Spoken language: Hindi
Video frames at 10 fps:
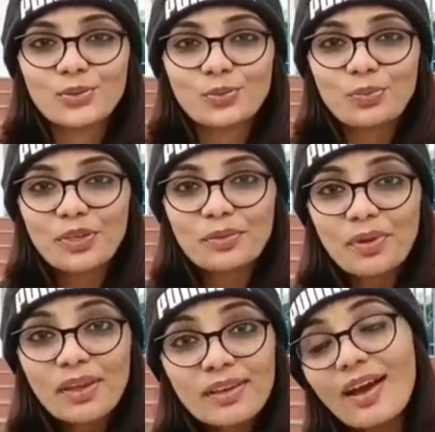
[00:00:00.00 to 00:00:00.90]
यूपी
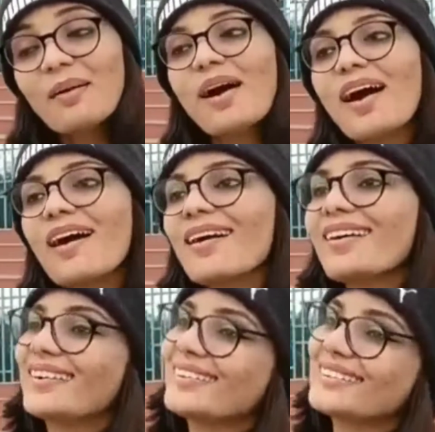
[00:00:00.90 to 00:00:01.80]
में काबा
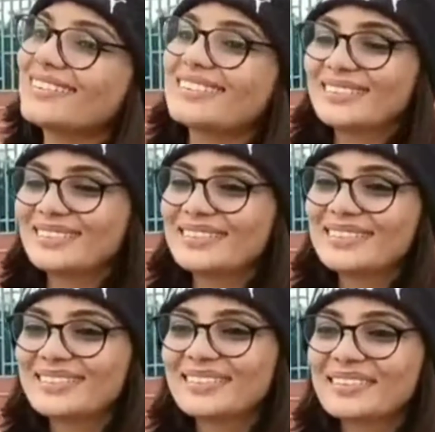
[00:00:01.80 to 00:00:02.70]

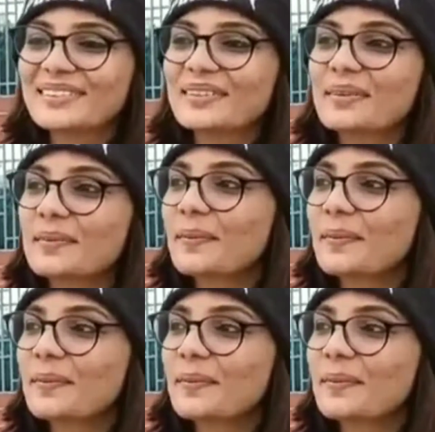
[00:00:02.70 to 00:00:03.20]
नेहा